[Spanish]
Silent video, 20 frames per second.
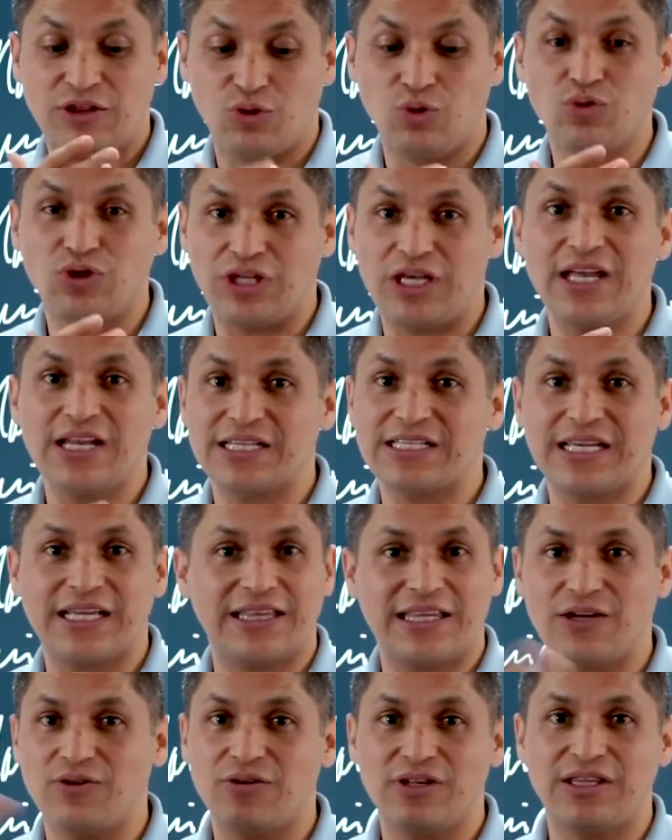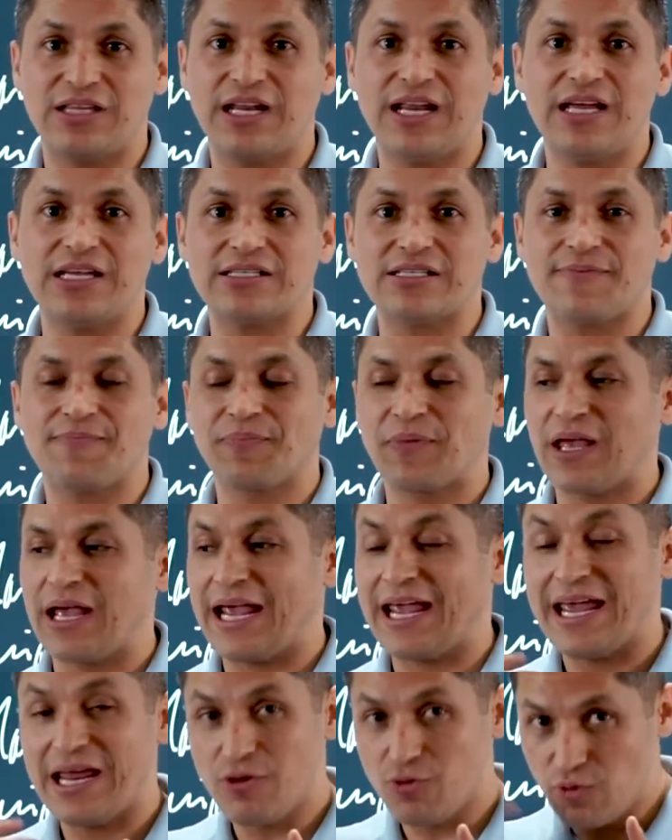tú tienes que tener un interés
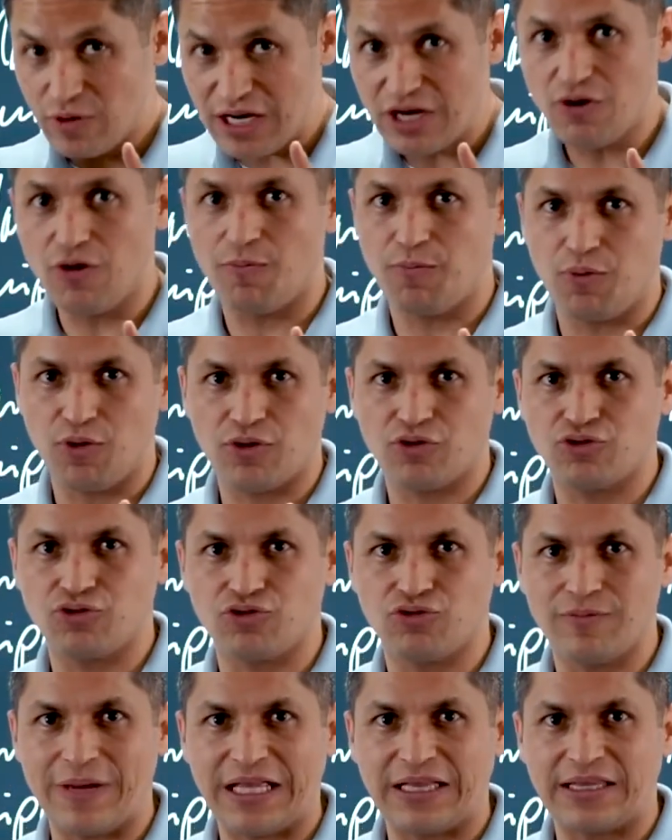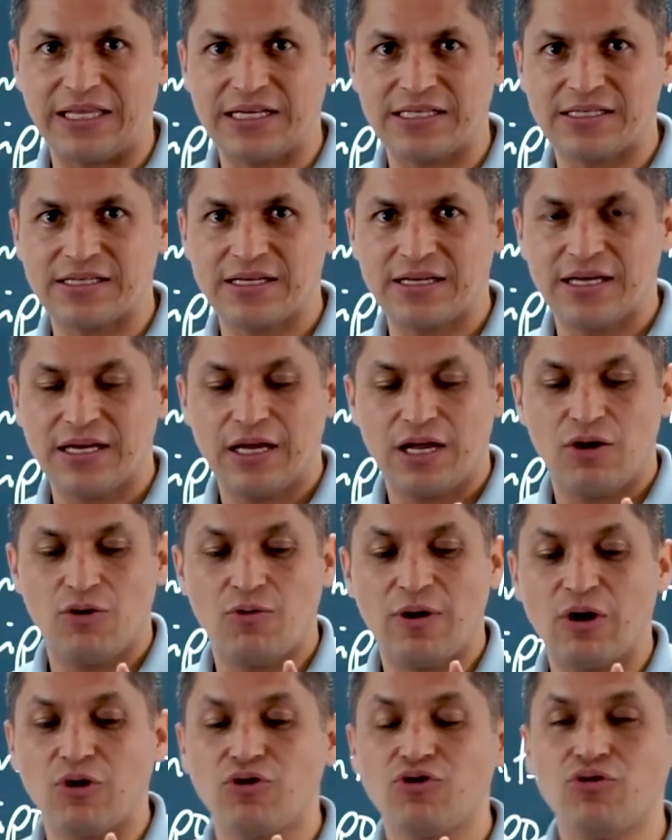genuino por sus metas.
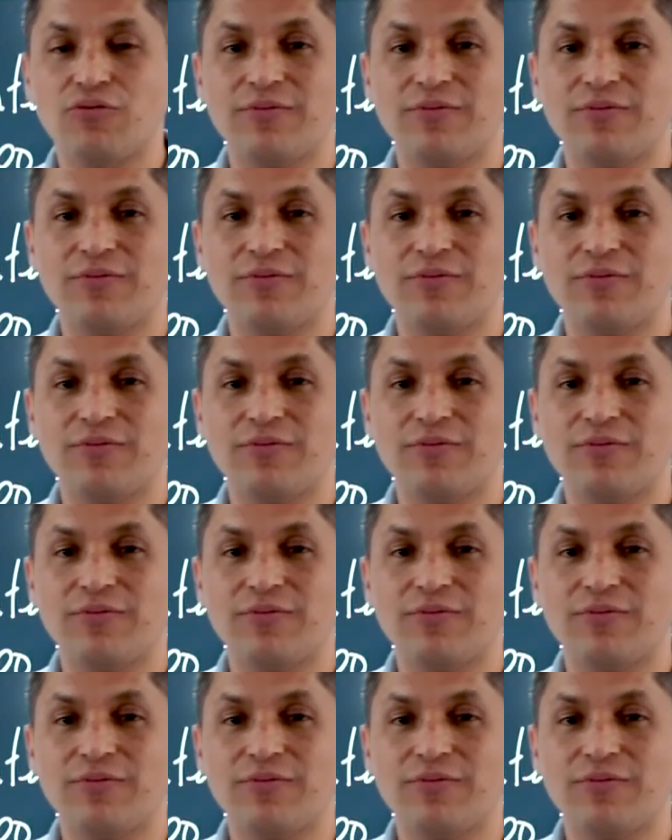Luego,